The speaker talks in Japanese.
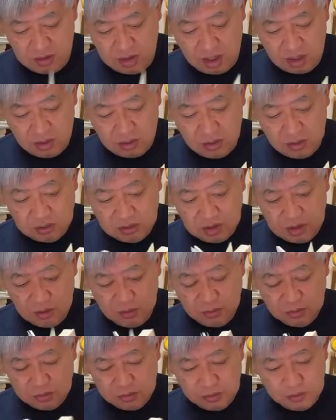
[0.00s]
結構ね、
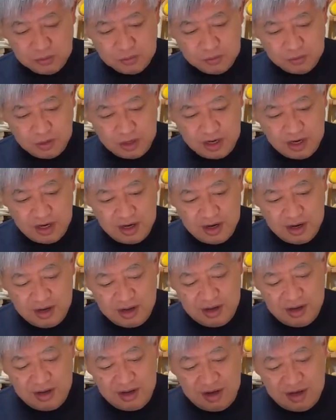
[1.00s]
面白いのね、
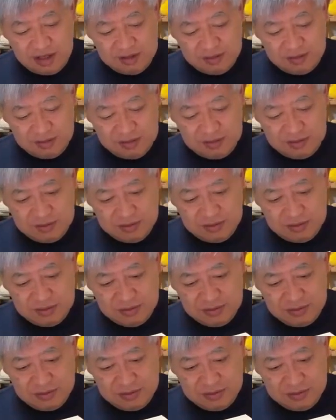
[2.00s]
あ
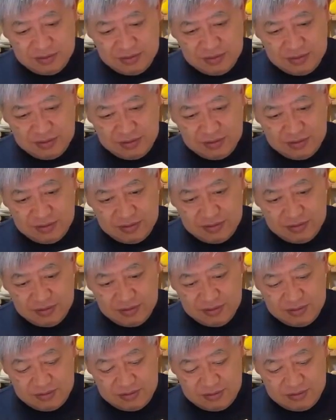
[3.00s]

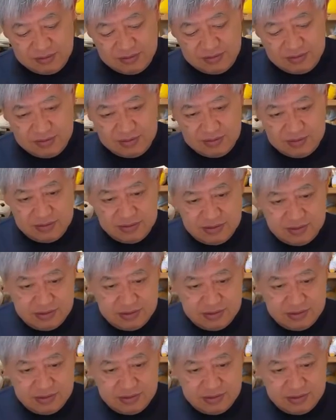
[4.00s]
のー、